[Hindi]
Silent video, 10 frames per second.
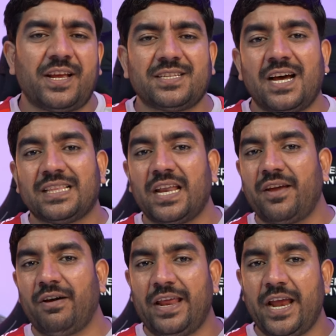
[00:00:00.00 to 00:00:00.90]
के साथ आने
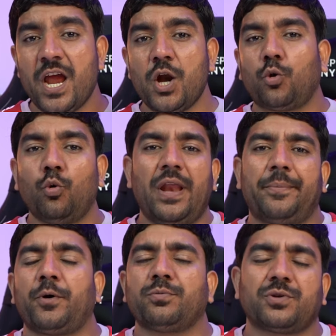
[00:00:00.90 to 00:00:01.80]
वाले टू
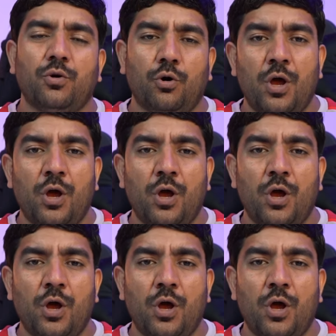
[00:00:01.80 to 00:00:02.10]
लैपटॉप्स को